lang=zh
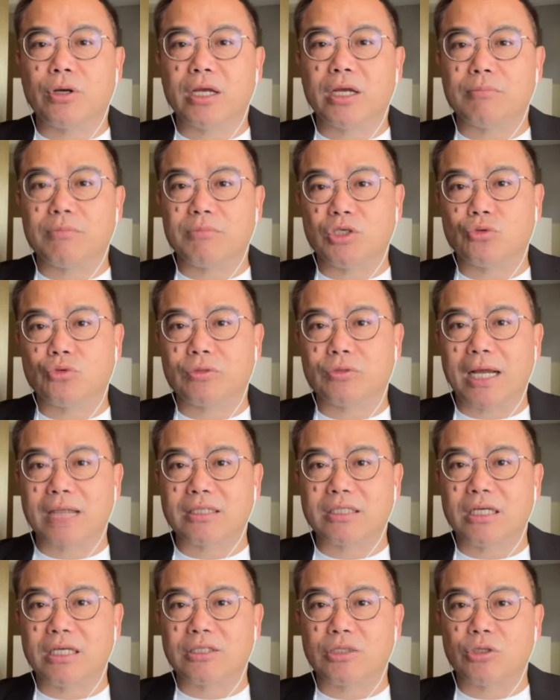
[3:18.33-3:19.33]
为民主党
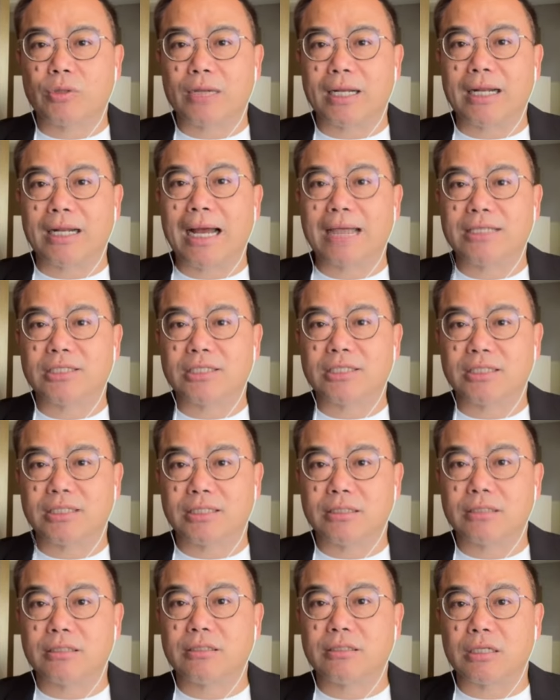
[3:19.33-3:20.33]
现阶段呢还是
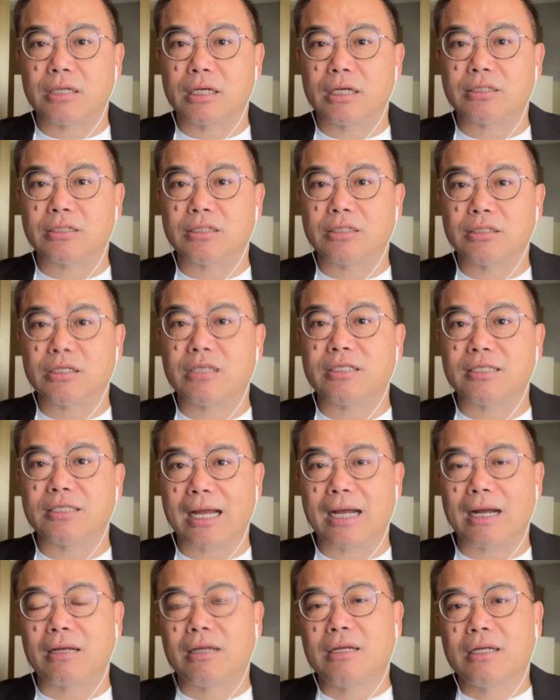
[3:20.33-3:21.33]
执整个执政
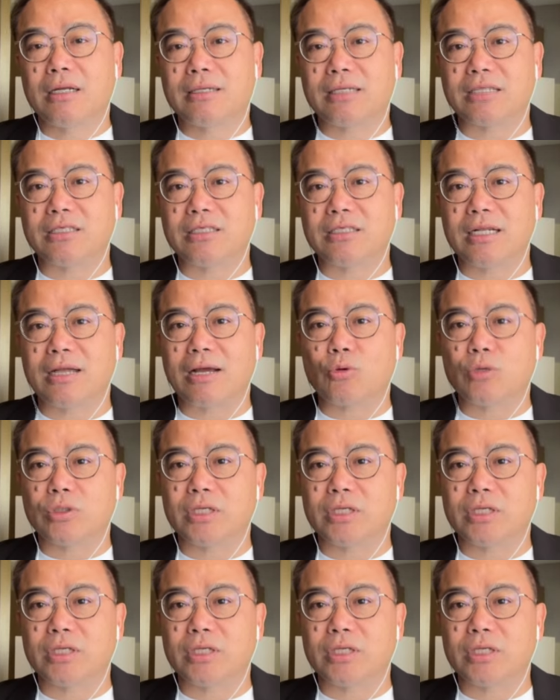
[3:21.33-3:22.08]
党。那执政党过